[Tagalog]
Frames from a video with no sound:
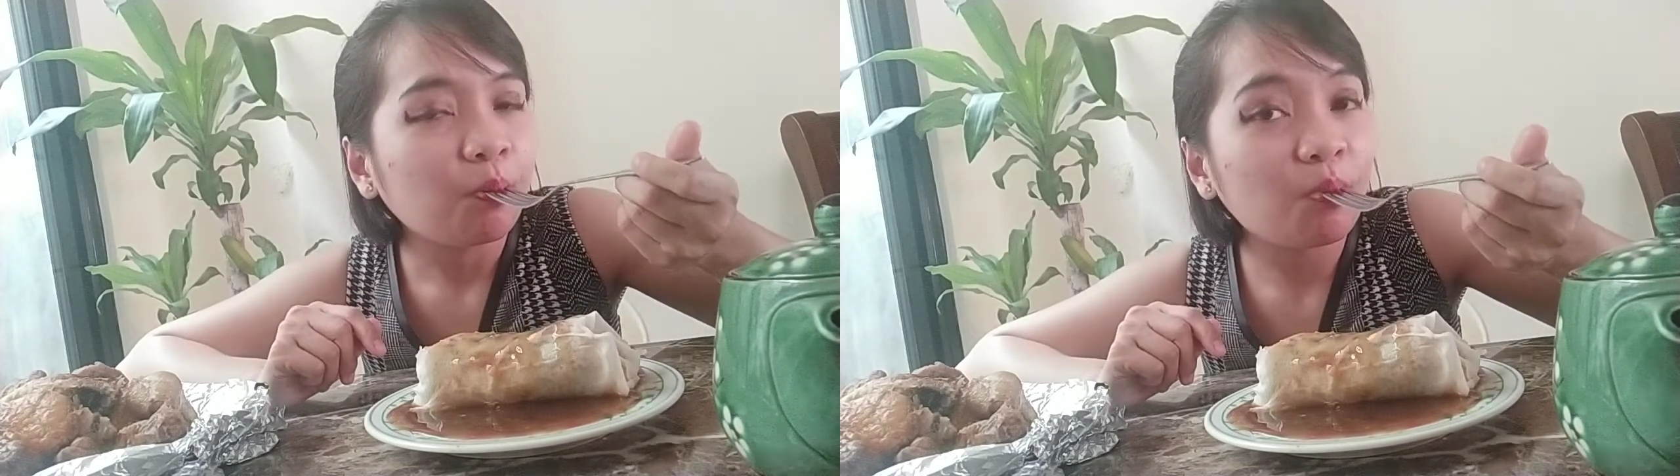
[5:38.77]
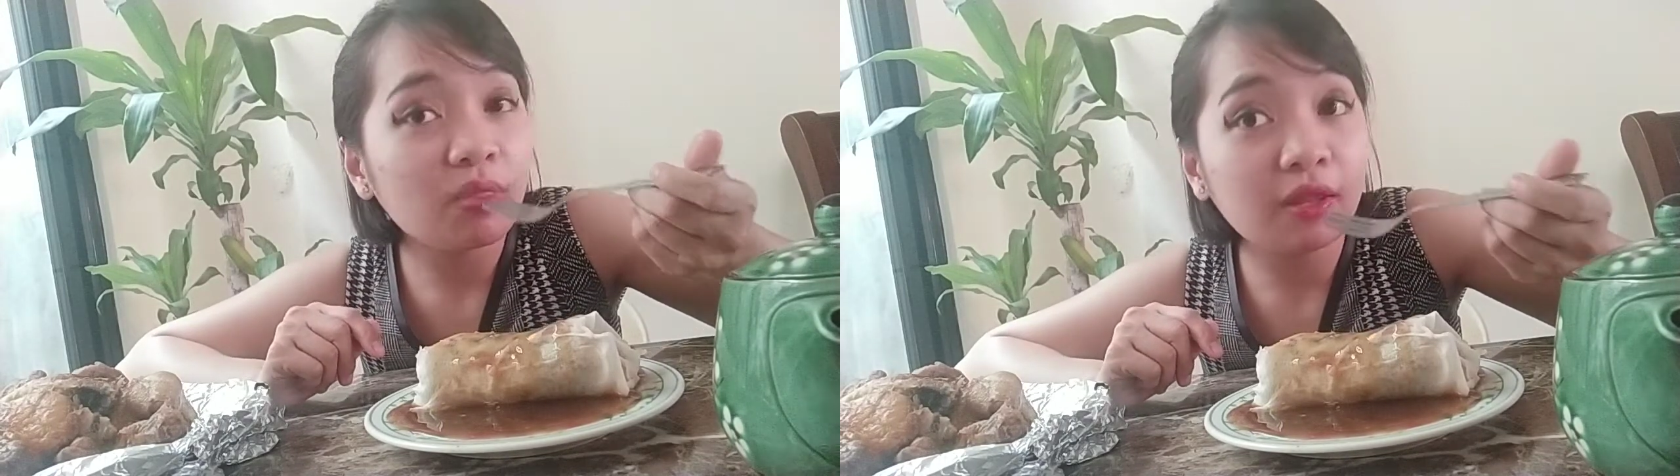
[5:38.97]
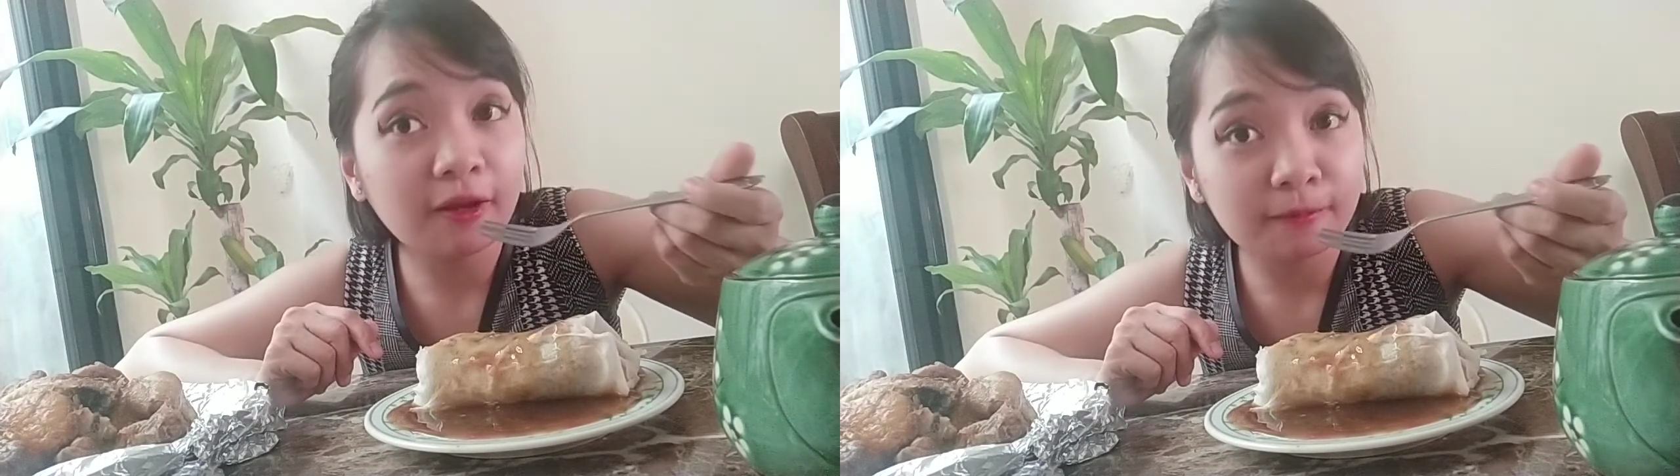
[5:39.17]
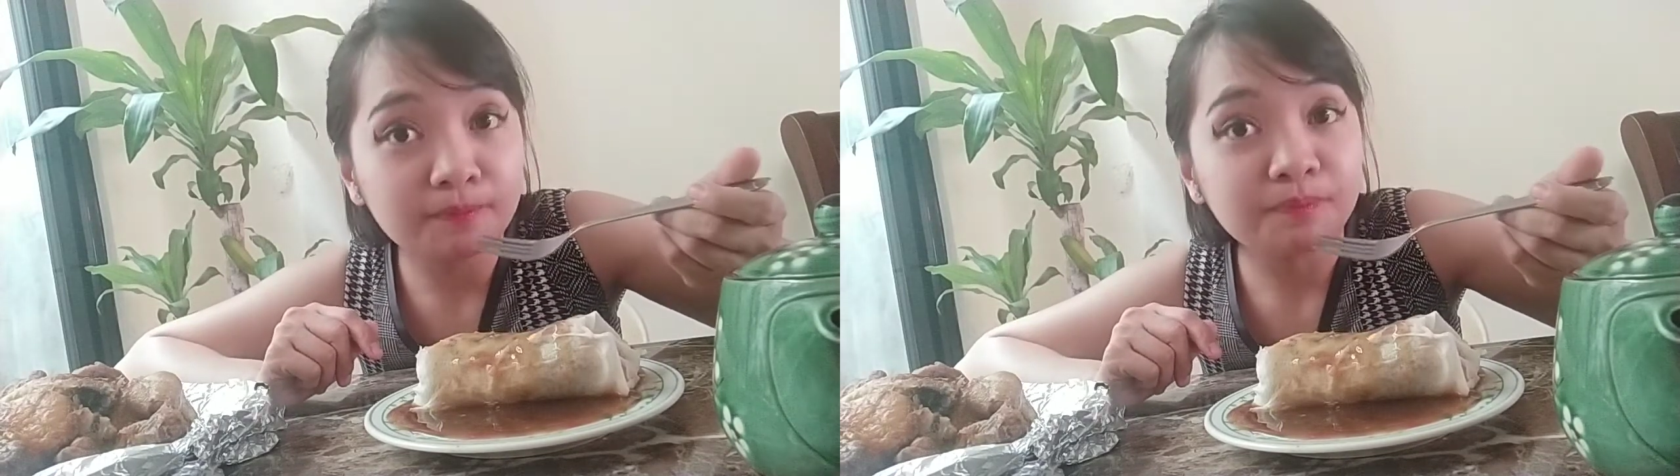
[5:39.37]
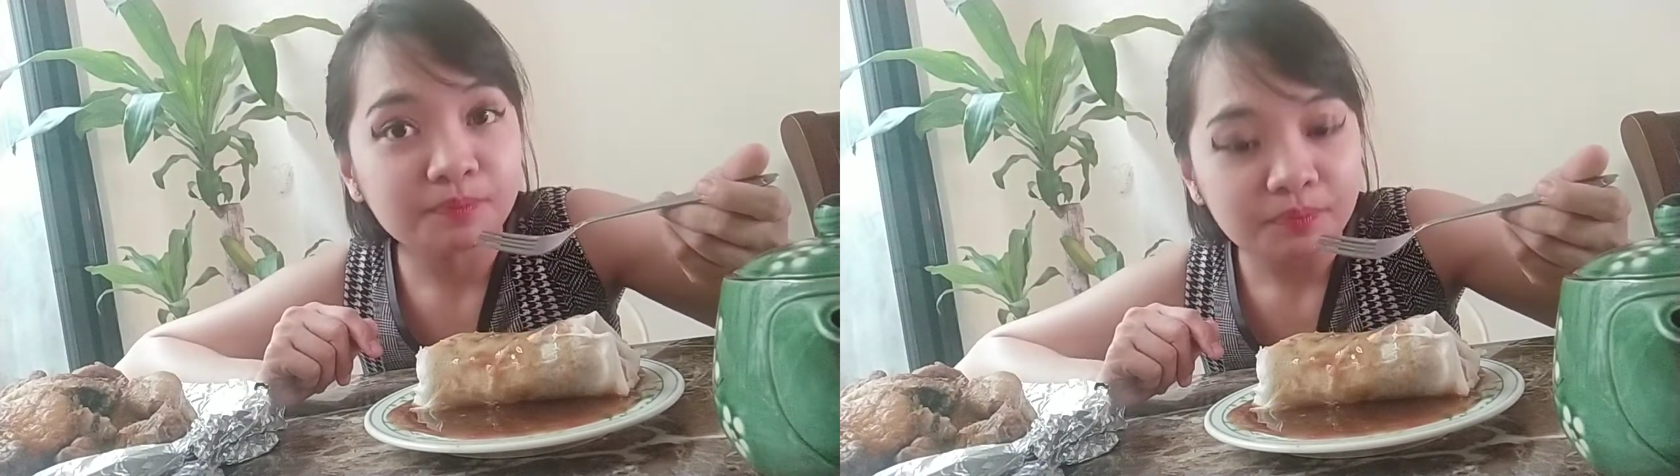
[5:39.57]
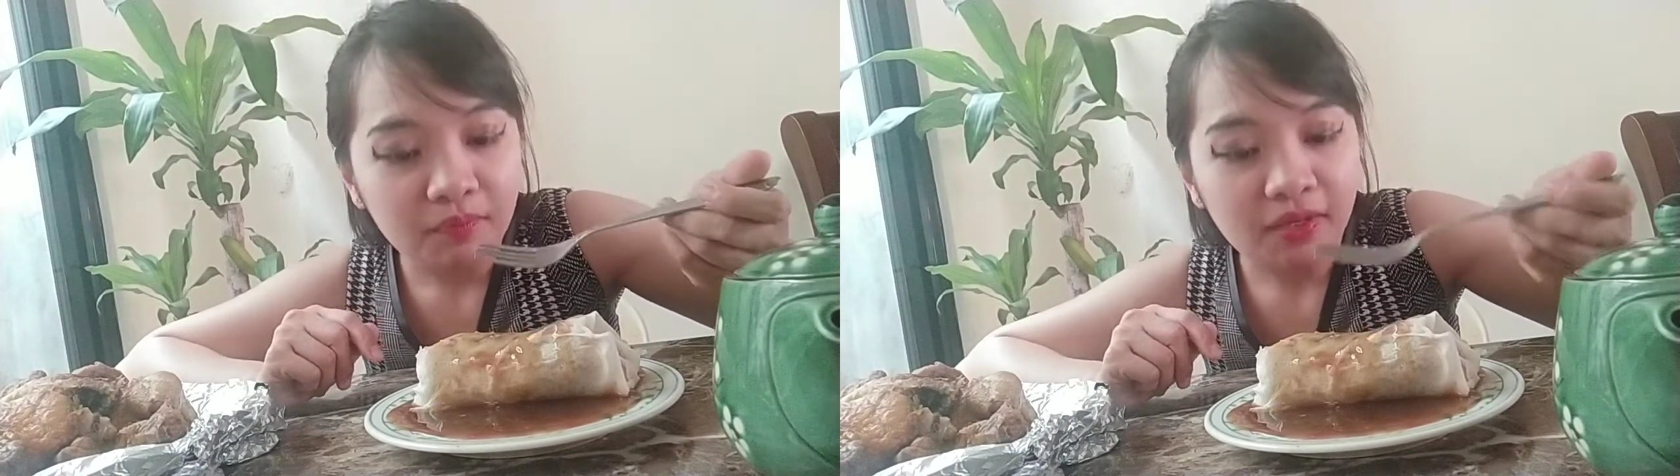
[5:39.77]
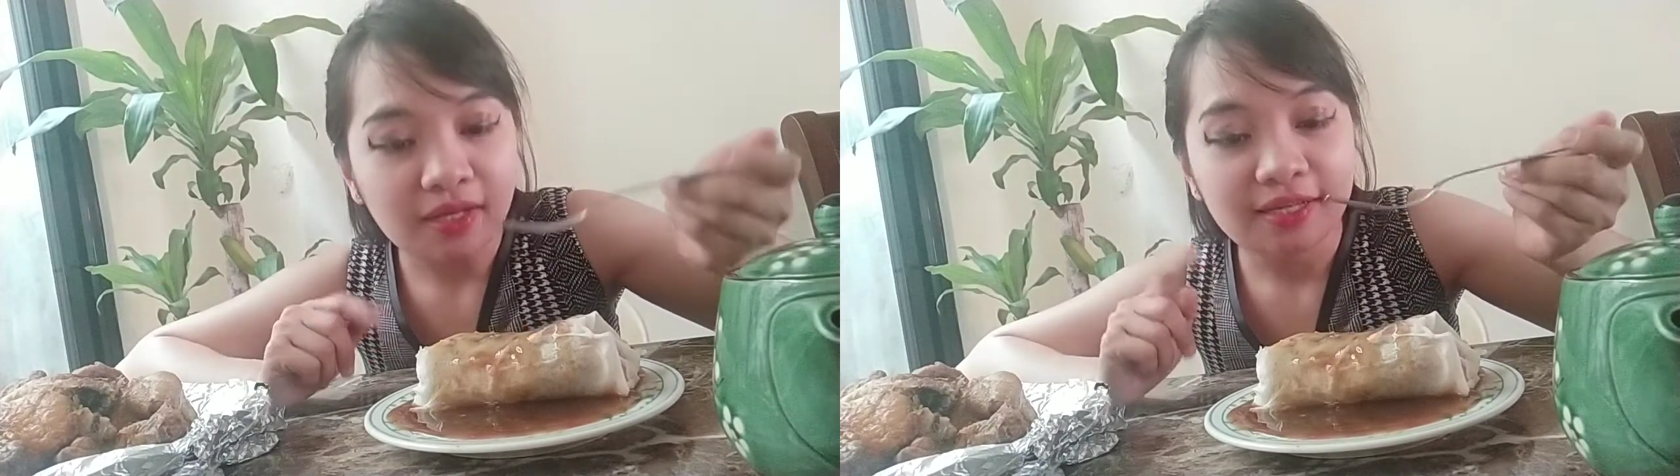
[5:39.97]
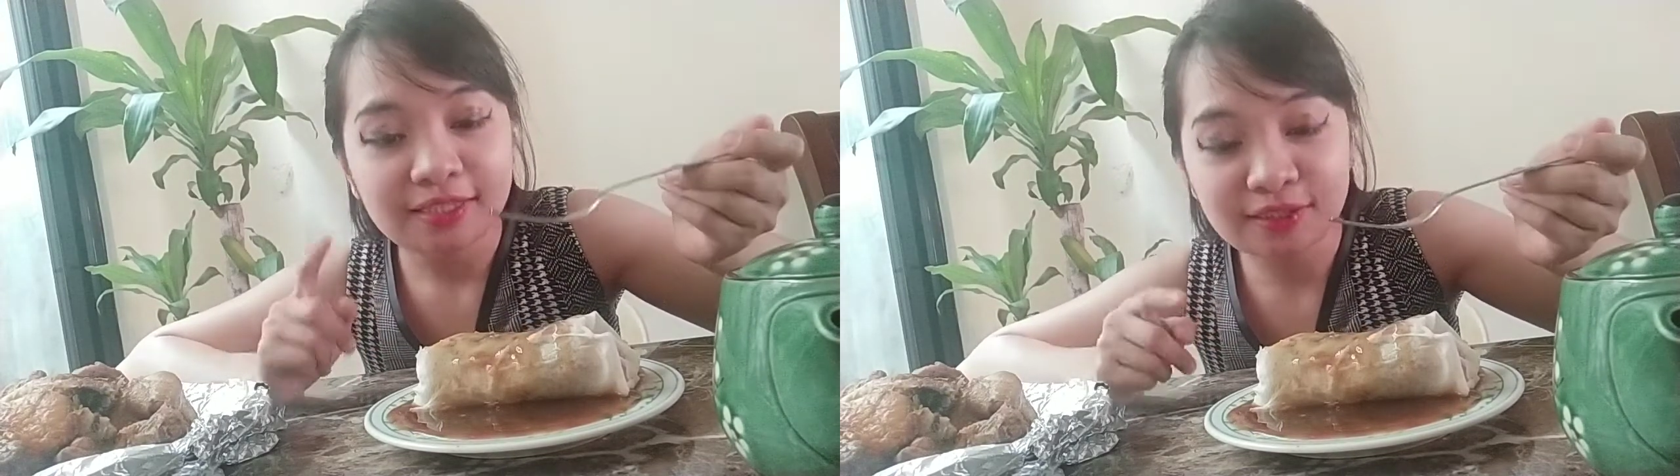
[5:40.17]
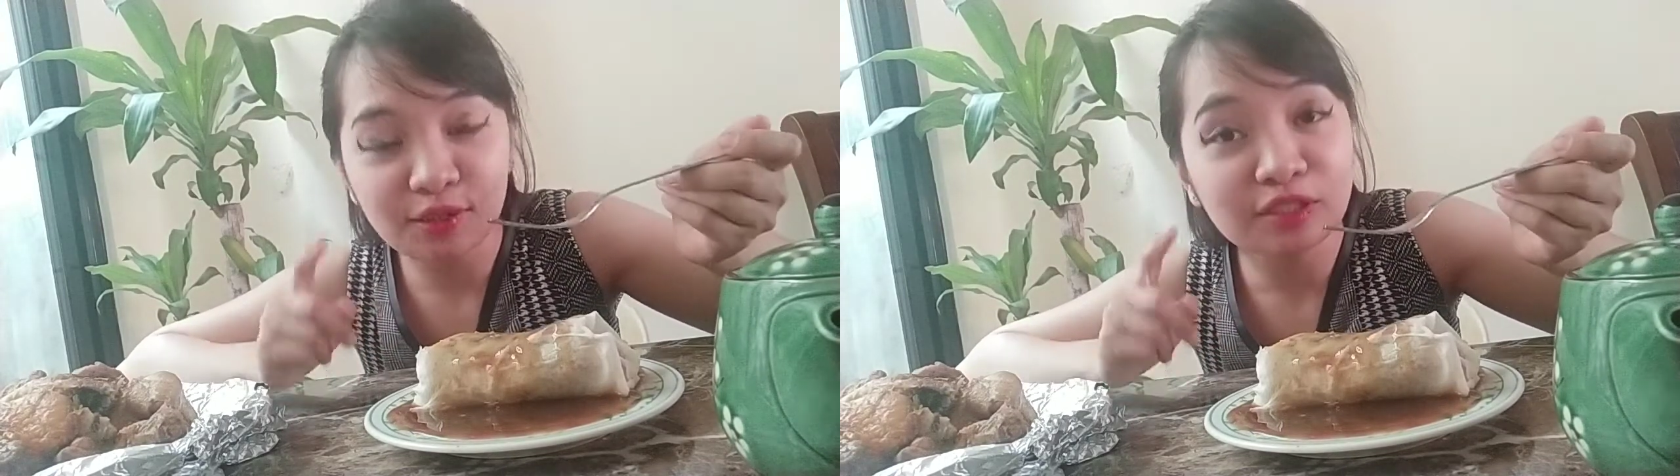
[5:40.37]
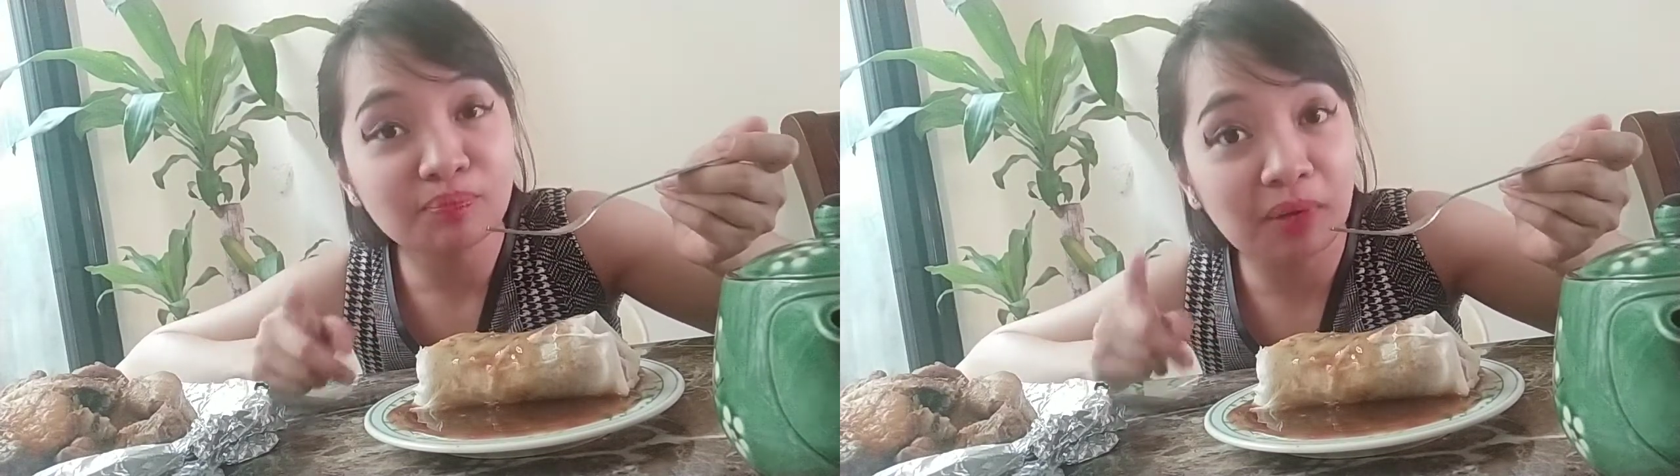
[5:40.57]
Mmm. Sauce